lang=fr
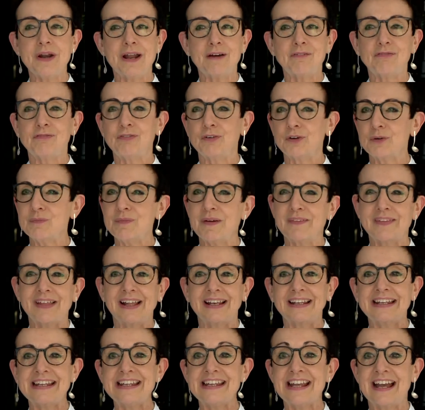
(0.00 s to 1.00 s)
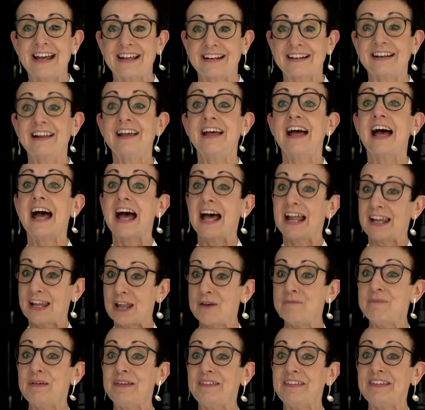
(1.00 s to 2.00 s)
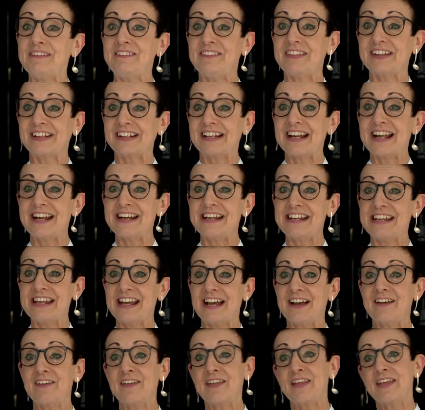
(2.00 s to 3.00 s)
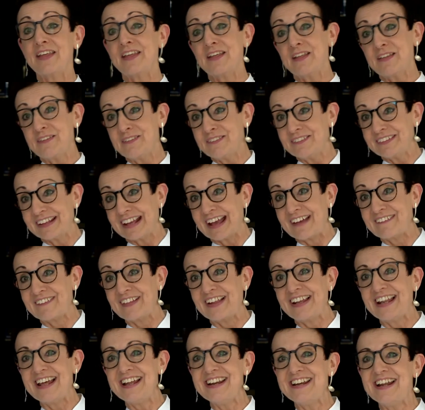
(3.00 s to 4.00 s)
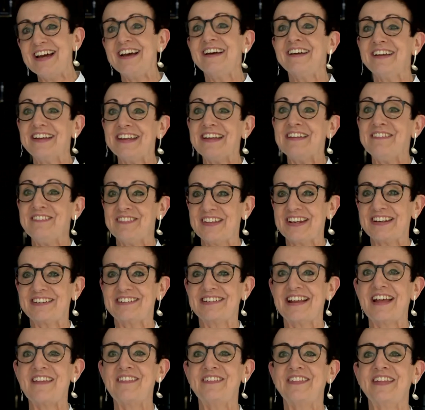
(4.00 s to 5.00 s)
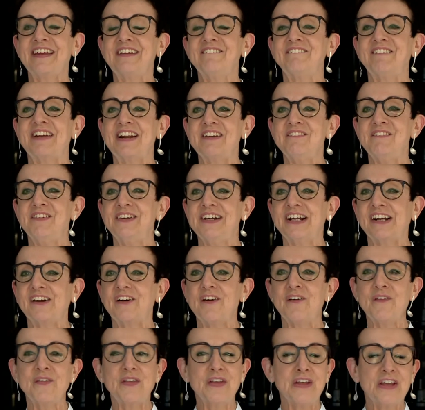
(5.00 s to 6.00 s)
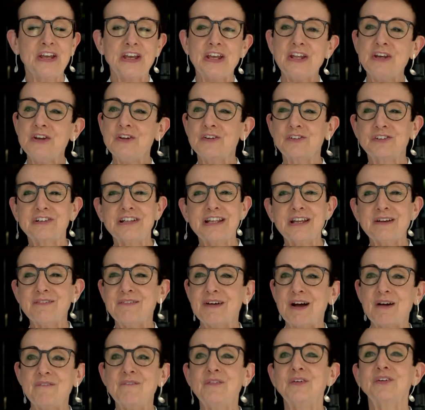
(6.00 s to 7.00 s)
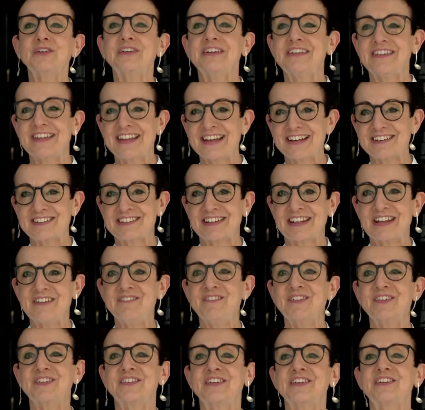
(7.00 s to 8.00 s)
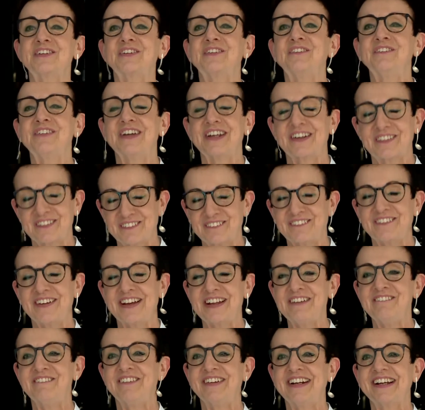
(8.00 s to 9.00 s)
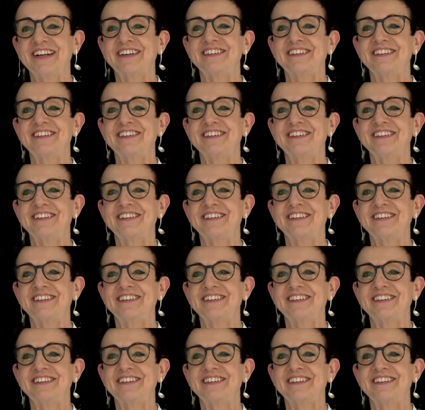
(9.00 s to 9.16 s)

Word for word: et pour mes équipes et moi-même, ces échanges ont été très instructifs. On a beaucoup appris de ce partage entre cette Méditerranée catalane et monégasque.